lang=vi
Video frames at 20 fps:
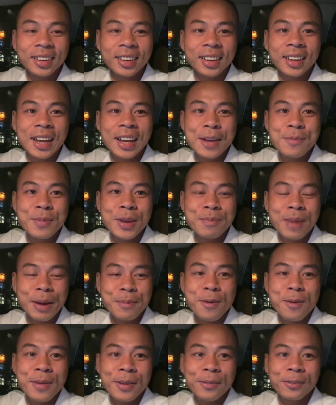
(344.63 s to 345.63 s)
khi mình
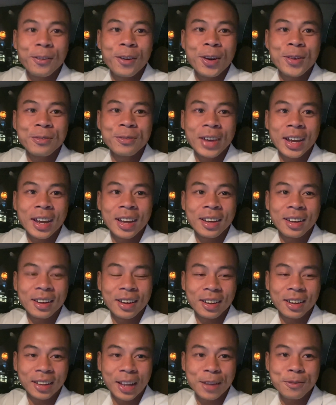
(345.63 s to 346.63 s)
bán một mét vuông về
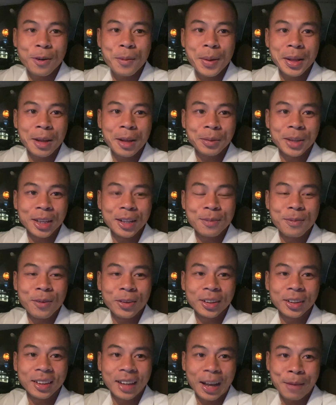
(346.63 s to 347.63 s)
ở thành phố Bảo Lộc thì được
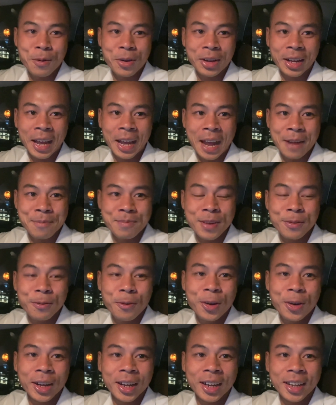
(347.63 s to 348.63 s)
một, cả một ngàn mét
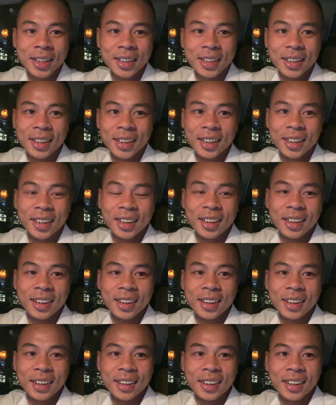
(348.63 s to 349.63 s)
vuông cơ
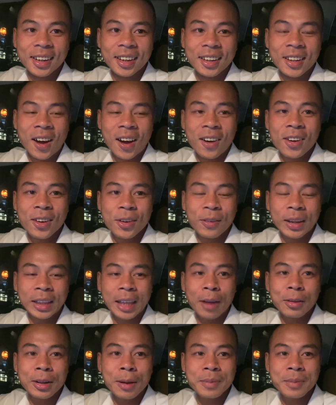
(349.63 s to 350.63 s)
đó và
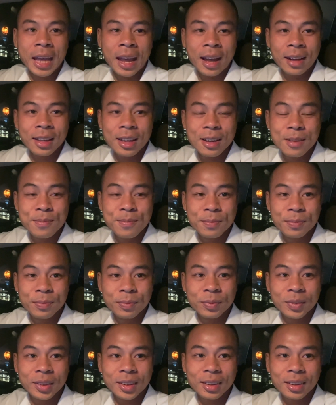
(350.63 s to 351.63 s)
theo năm tháng thì
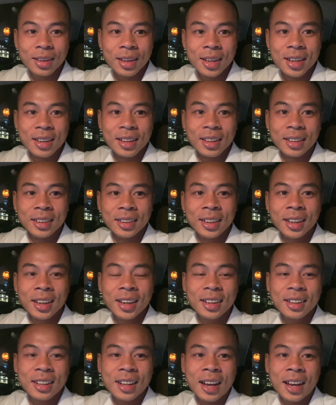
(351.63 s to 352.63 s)
hiển
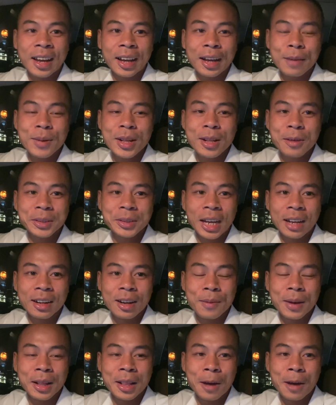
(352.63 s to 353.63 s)
nhiên là cái bất động sản
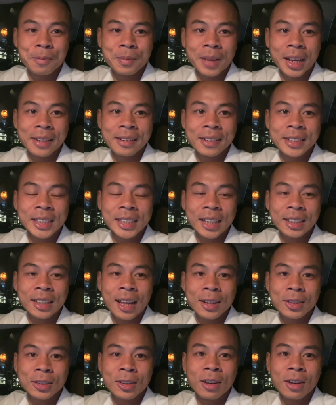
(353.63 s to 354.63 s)
ở Bảo Lộc này nó sẽ
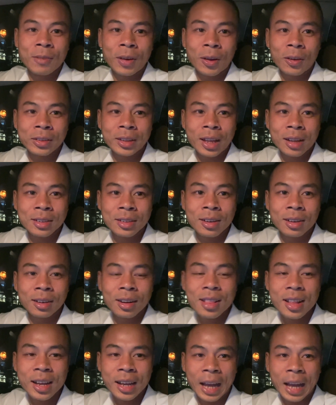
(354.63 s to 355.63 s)
tăng trưởng và còn tăng trưởng
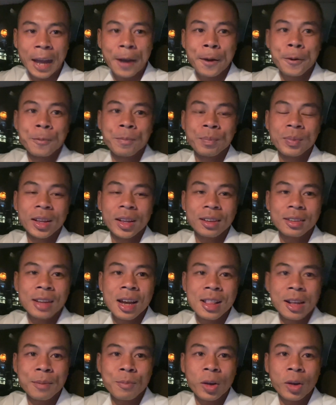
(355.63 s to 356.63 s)
rất là cao
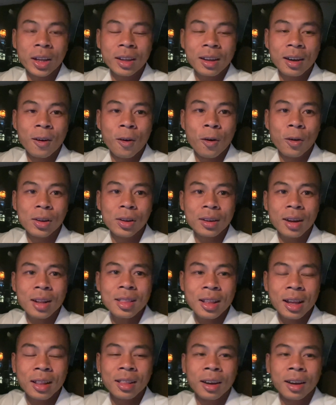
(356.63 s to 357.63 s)
đây là một cái cơ hội
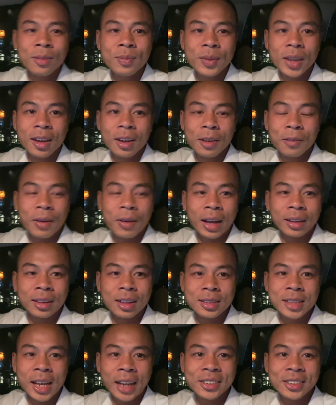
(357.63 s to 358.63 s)
rất là lớn và
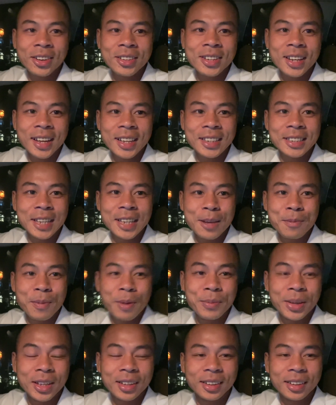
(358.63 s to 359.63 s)
thì dành cho những anh chị
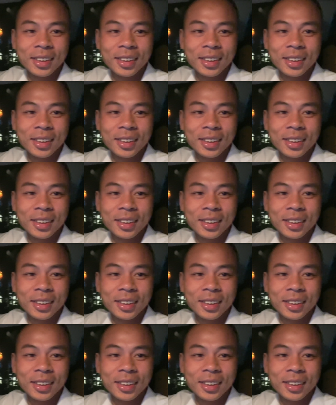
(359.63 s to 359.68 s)
mà mình